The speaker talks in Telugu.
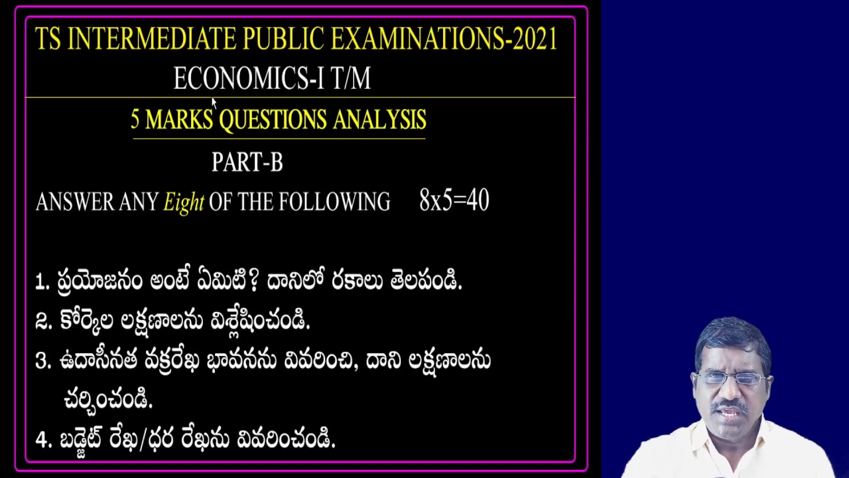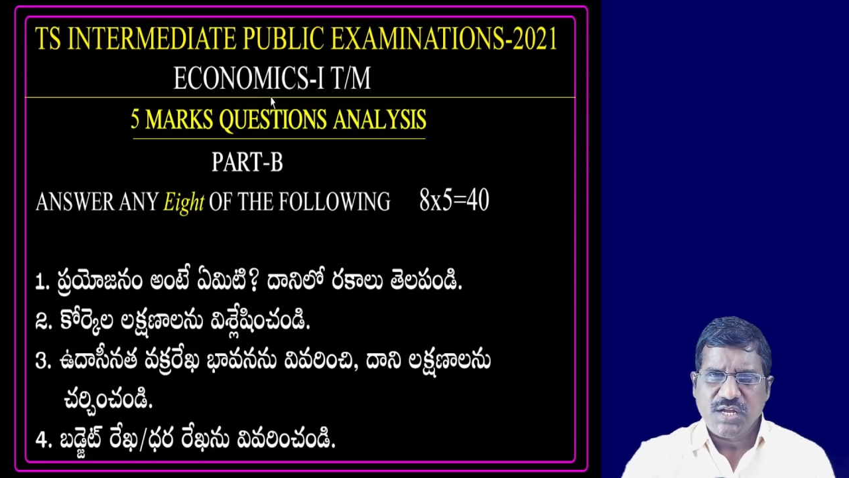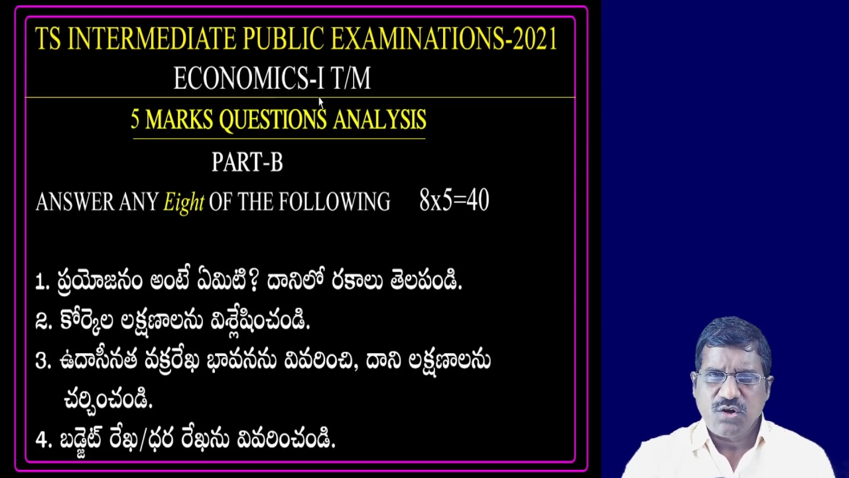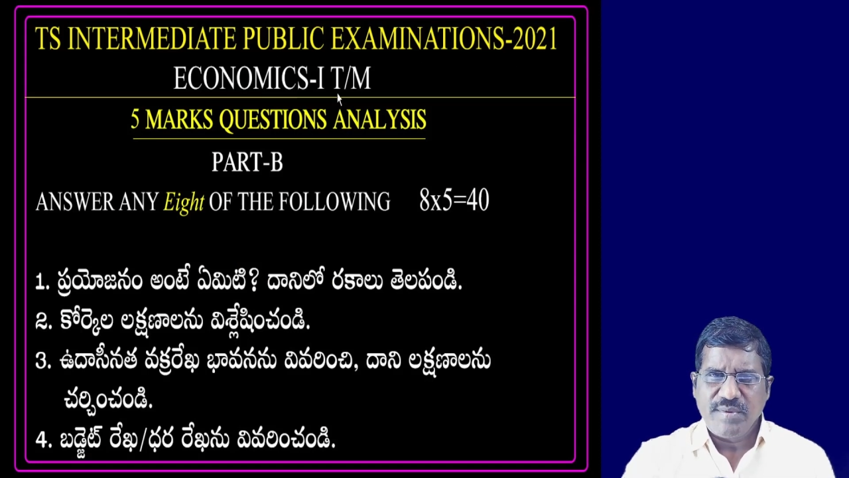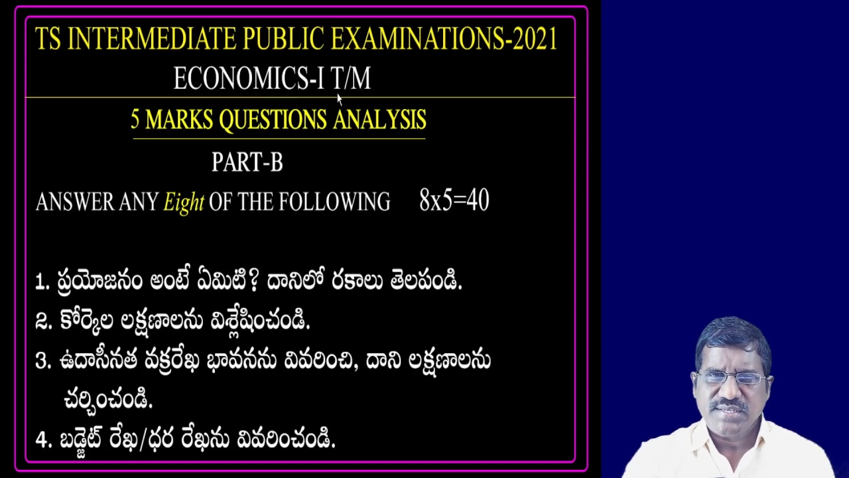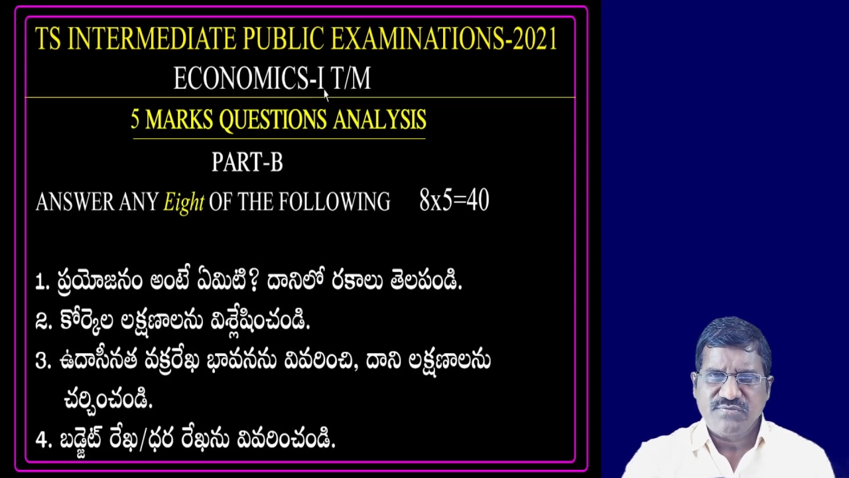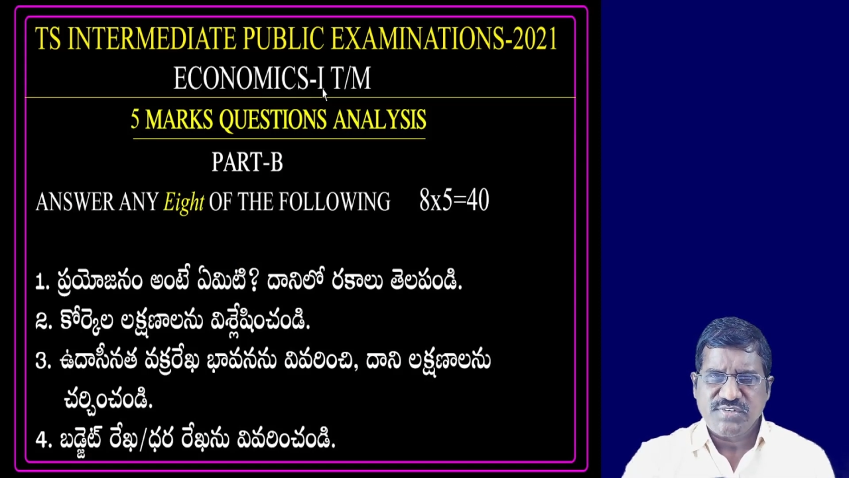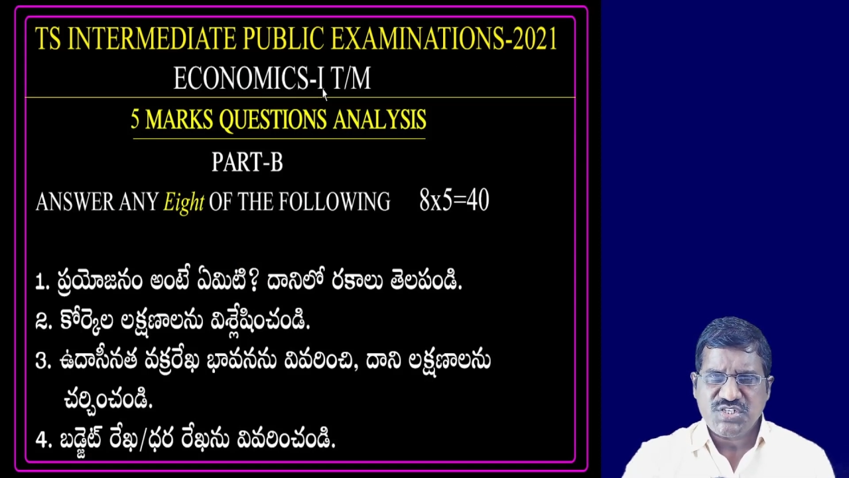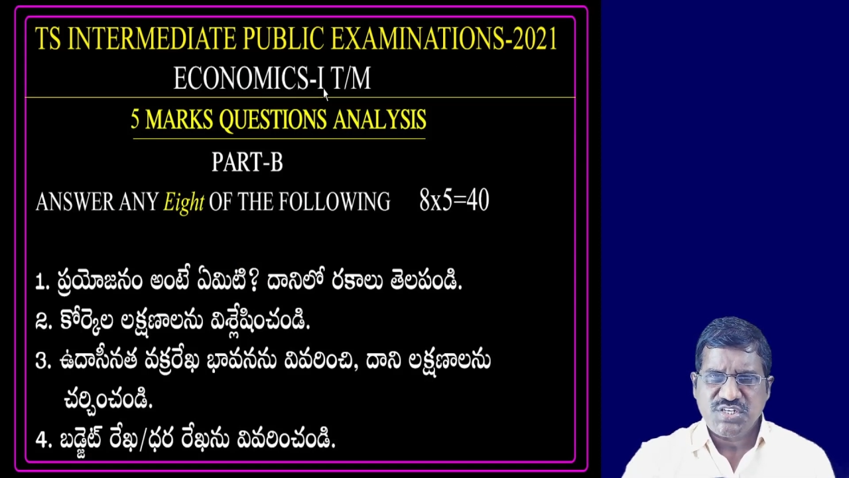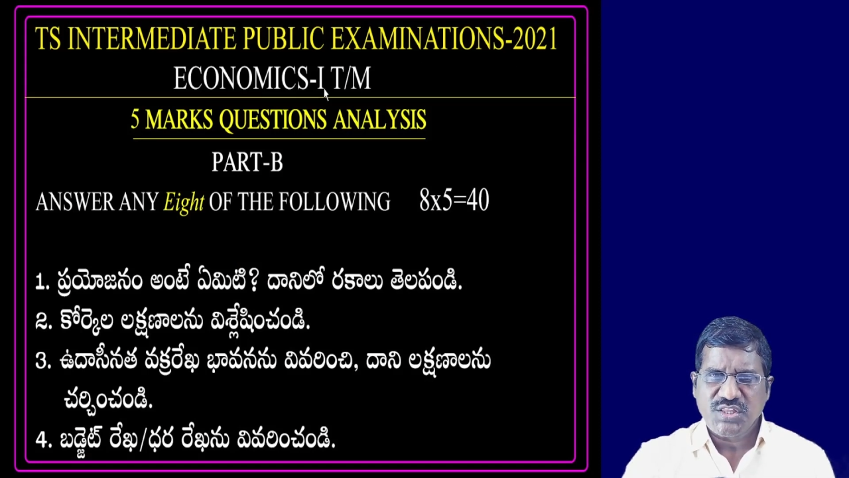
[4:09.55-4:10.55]
ఎకనామిక్స్
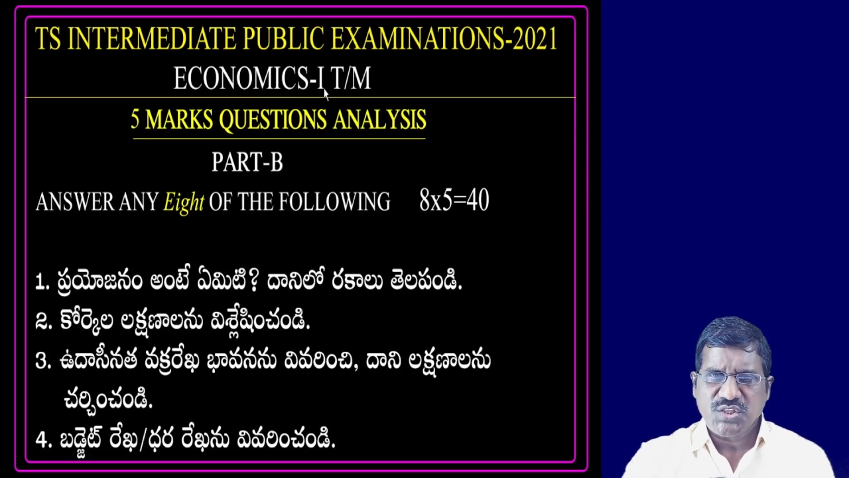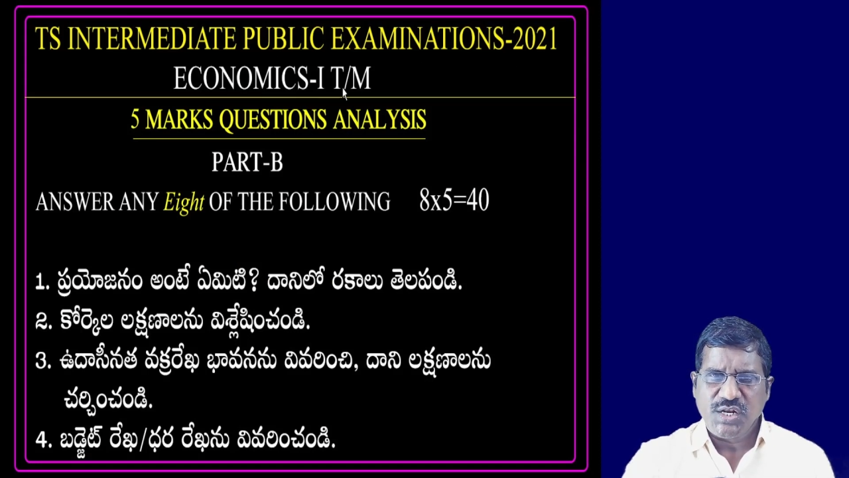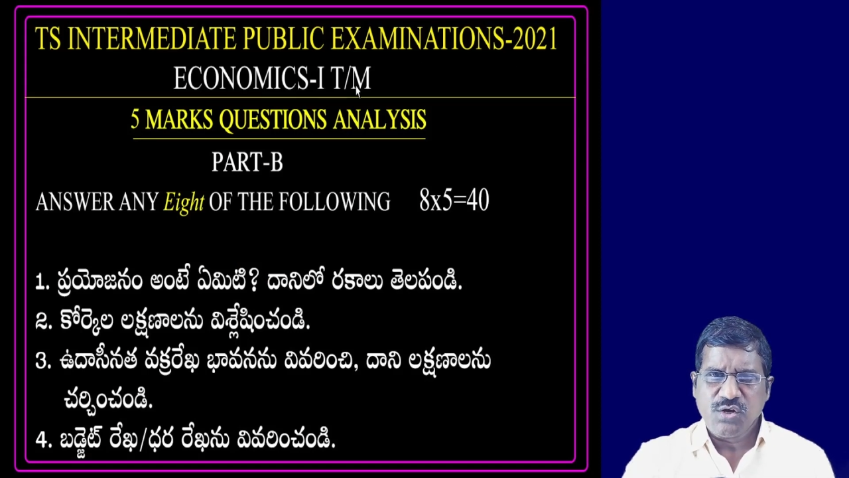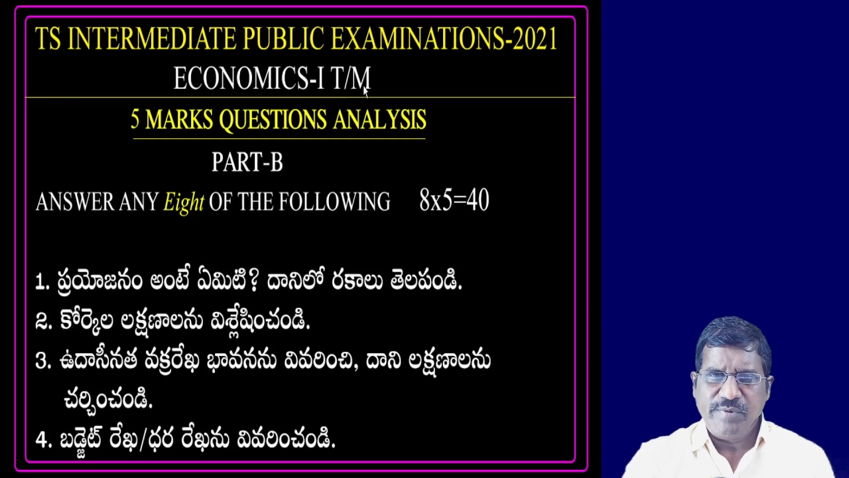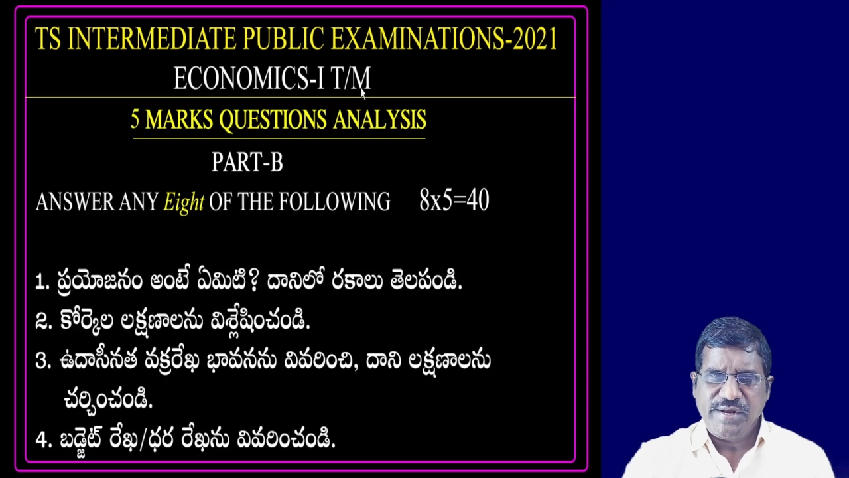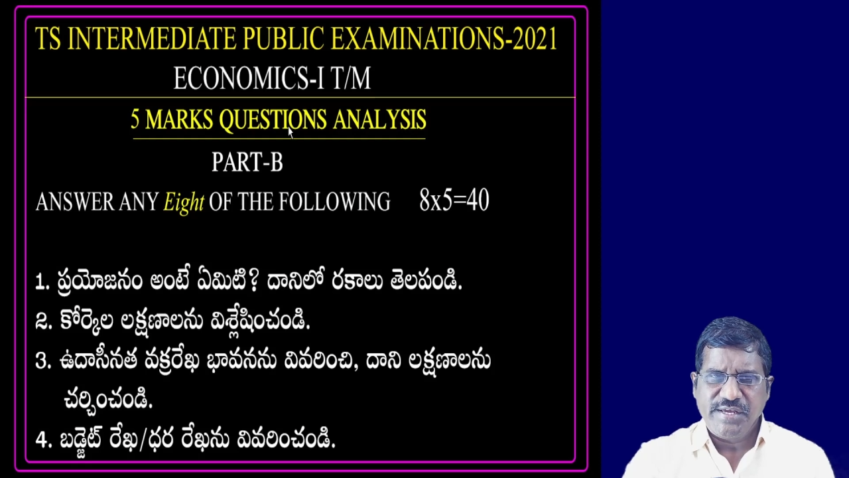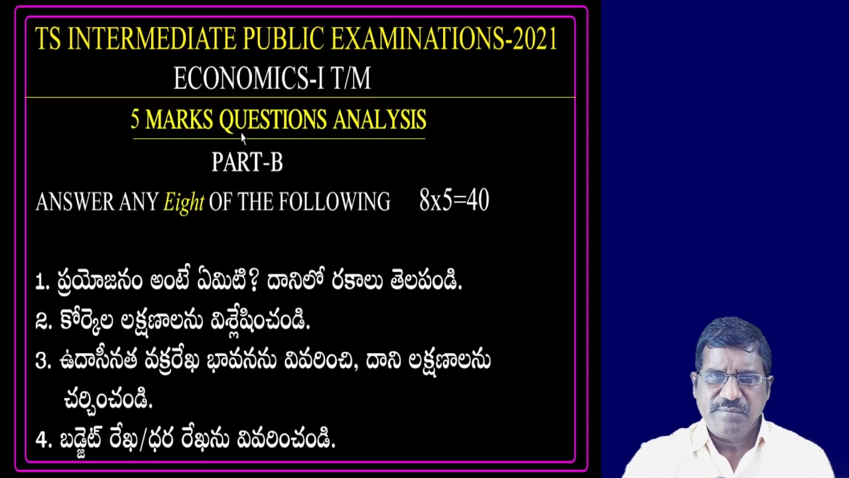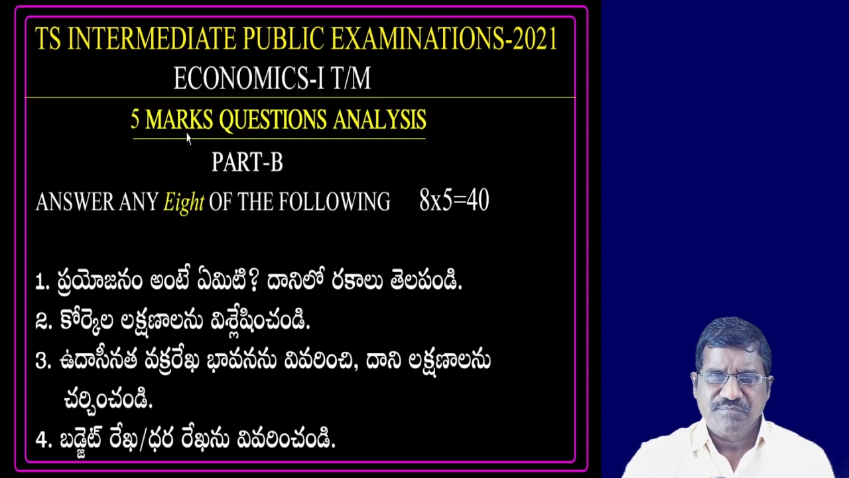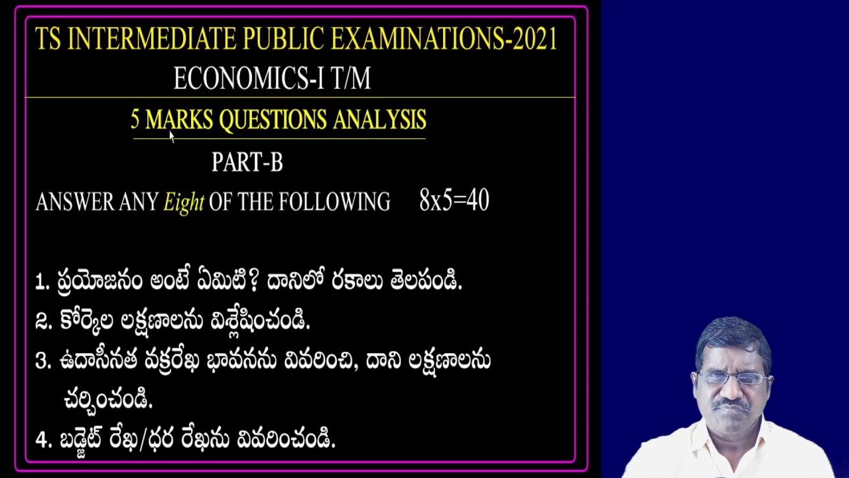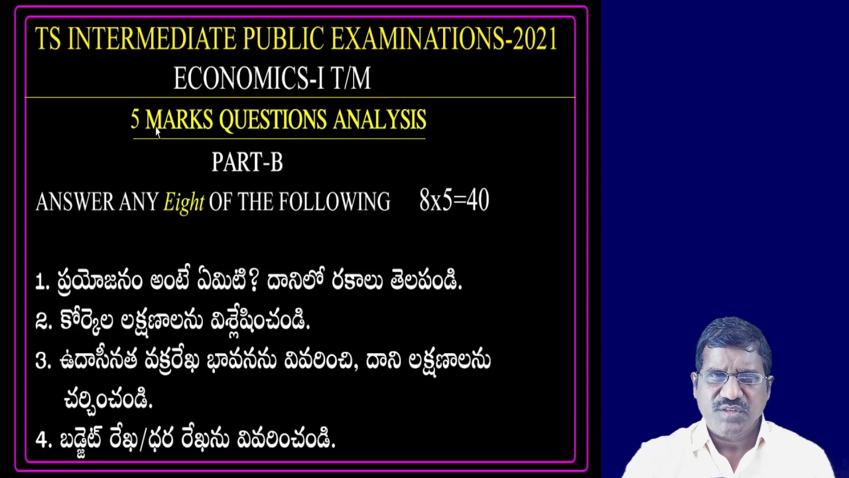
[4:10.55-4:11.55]
ఫస్ట్ ఇయర్ తెలుగు మీడియం